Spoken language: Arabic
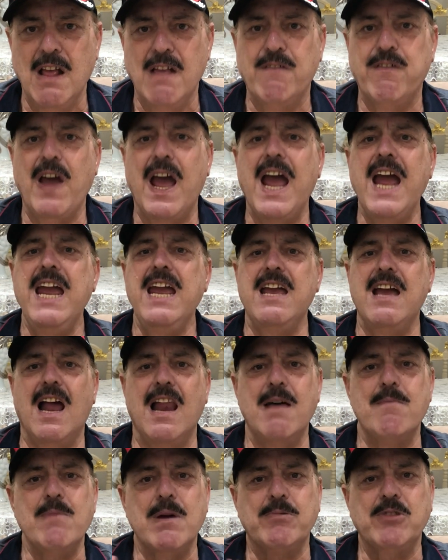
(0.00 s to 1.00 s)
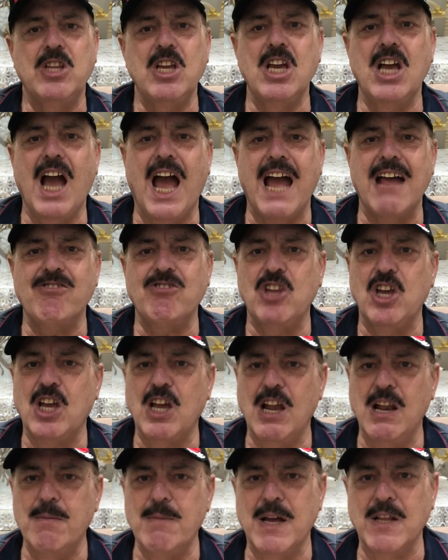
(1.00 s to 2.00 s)
فهي لما بتيجي حد
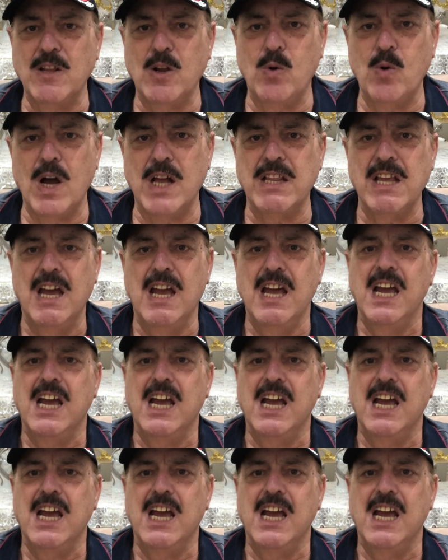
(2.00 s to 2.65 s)
يكلمها دلوقتي